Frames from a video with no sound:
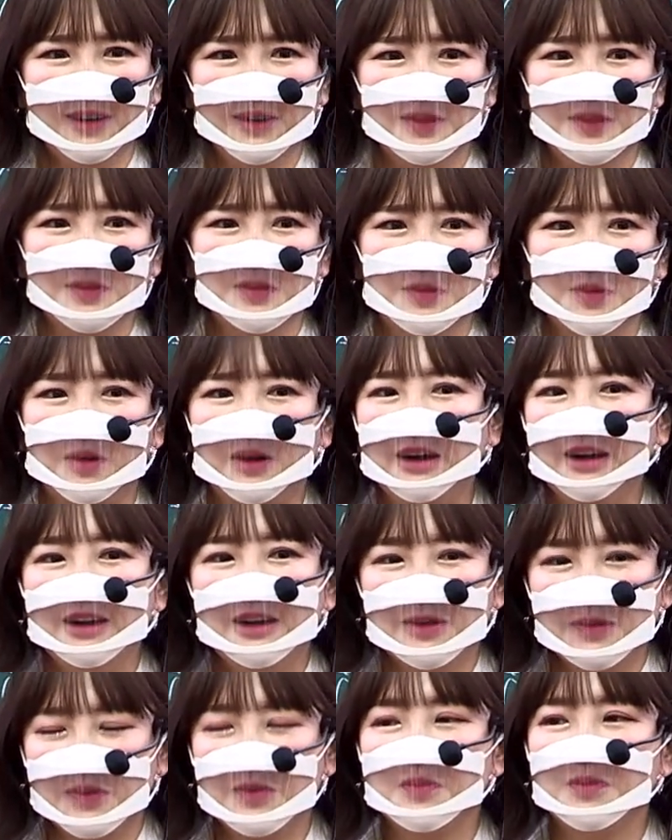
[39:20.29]
지금
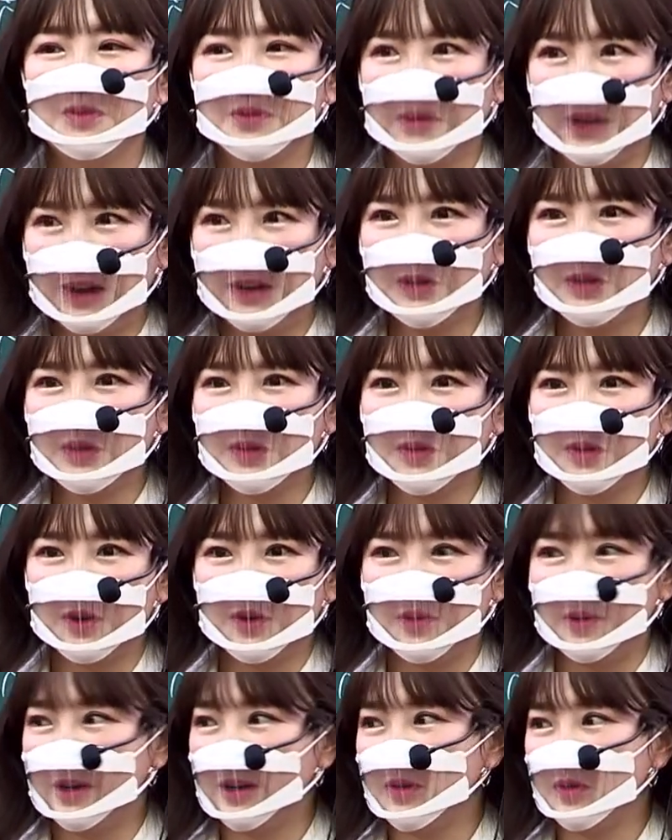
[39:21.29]
너가 공부도 하고
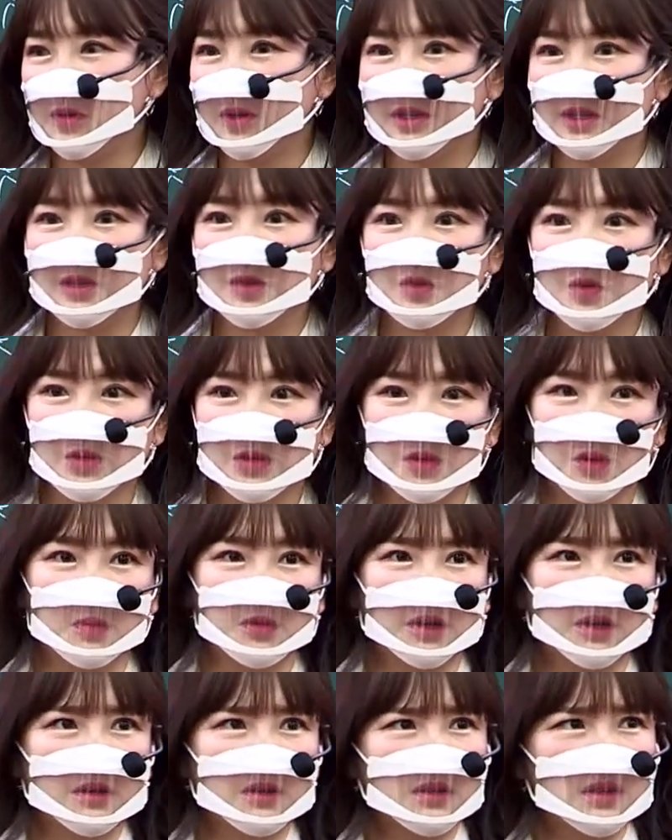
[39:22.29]
싶고라고 말한 순간 이쪽이 전부
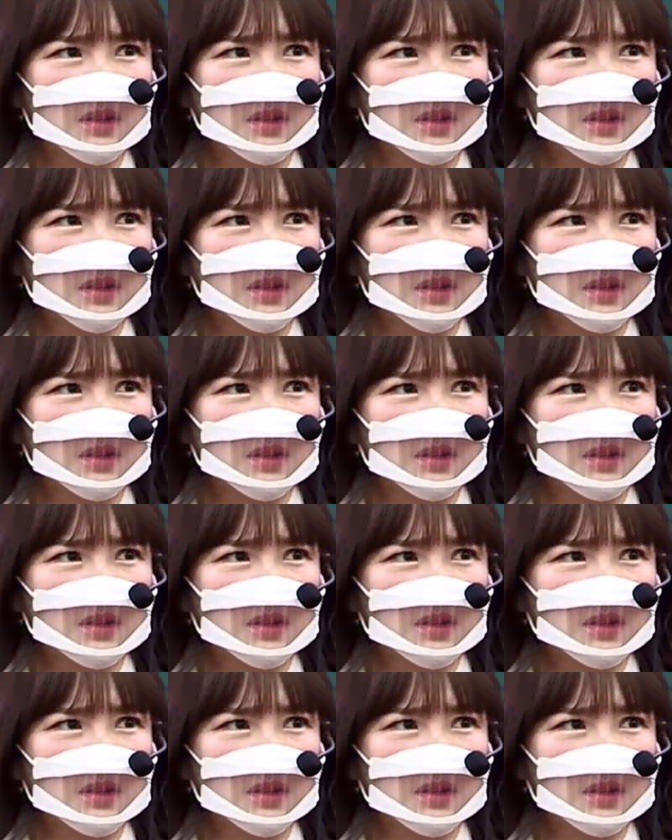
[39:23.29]
다